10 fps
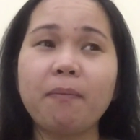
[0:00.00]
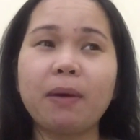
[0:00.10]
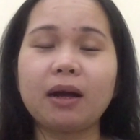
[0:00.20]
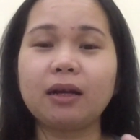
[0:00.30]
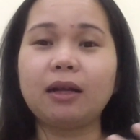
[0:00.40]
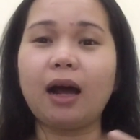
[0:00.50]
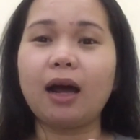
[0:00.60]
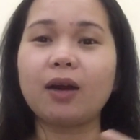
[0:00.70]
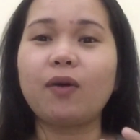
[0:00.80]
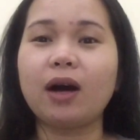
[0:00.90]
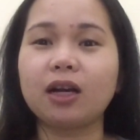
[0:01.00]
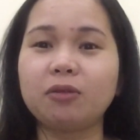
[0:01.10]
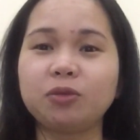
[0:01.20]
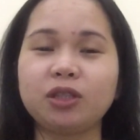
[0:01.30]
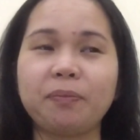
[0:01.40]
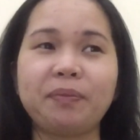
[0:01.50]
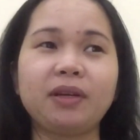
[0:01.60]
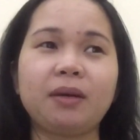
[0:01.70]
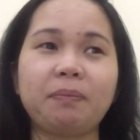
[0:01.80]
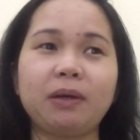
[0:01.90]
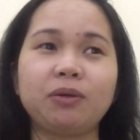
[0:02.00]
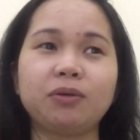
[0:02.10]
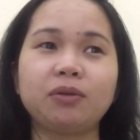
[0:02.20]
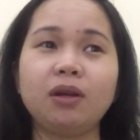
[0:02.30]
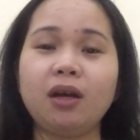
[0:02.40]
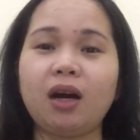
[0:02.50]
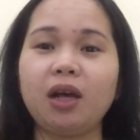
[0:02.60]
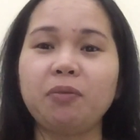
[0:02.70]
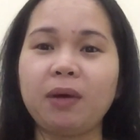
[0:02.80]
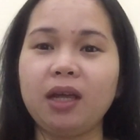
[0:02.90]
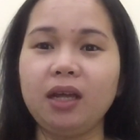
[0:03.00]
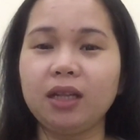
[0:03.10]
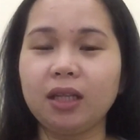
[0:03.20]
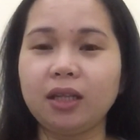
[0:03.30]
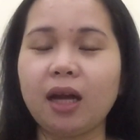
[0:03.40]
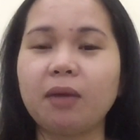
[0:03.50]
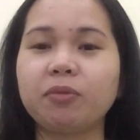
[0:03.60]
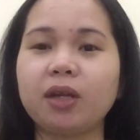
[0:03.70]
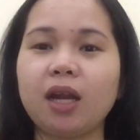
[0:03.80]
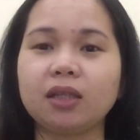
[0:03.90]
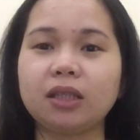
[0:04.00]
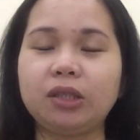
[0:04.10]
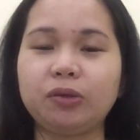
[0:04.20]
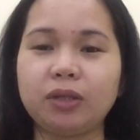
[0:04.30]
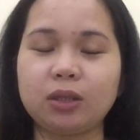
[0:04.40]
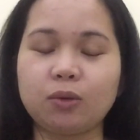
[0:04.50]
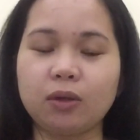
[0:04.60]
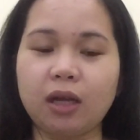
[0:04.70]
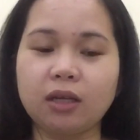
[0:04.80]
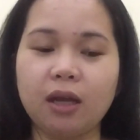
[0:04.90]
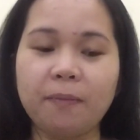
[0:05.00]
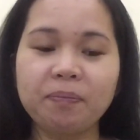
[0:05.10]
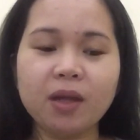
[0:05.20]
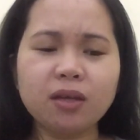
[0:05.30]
pag araw-araw mo siyang pinapanood, ayun, maiintindihan mo na lang din yung istorya niya.